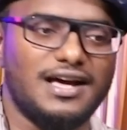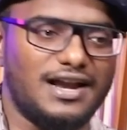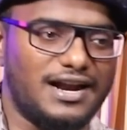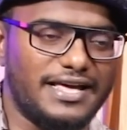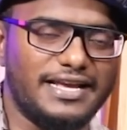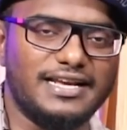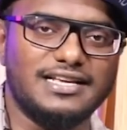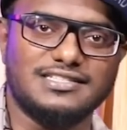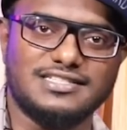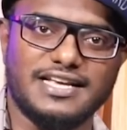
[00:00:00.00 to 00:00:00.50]

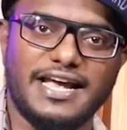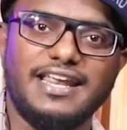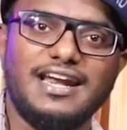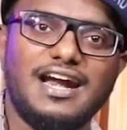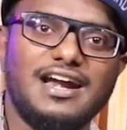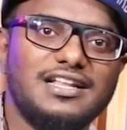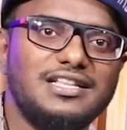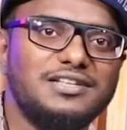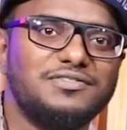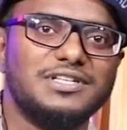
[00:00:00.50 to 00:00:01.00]
ஆனால் இங்கே
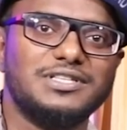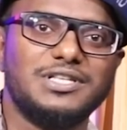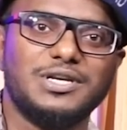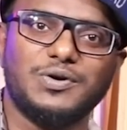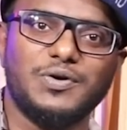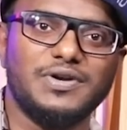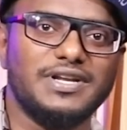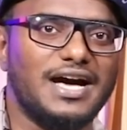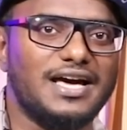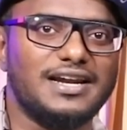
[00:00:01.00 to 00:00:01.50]
சைனாலேருந்து
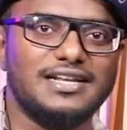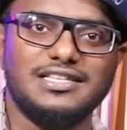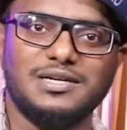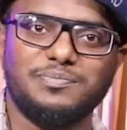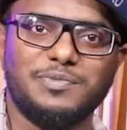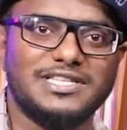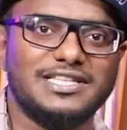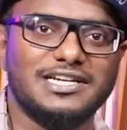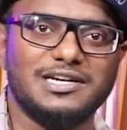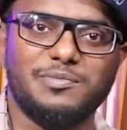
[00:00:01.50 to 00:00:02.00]
வந்திருக்குன்னு யாரும்
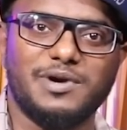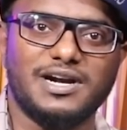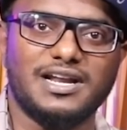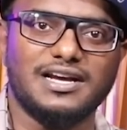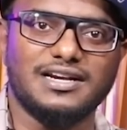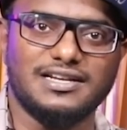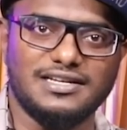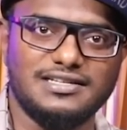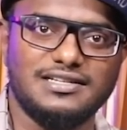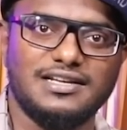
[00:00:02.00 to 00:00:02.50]
எதிர்பார்த்துருக்க
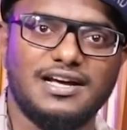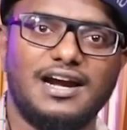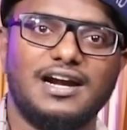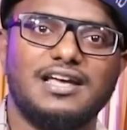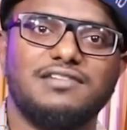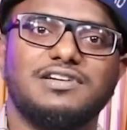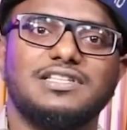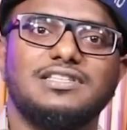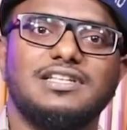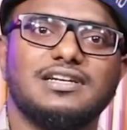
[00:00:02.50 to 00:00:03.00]
மாட்டாங்க
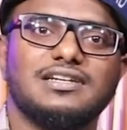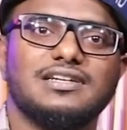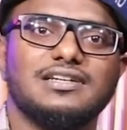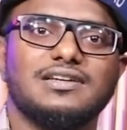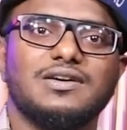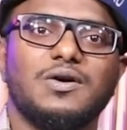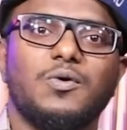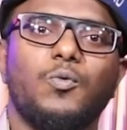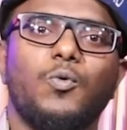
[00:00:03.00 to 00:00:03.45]
ஆனால் வந்திருக்கு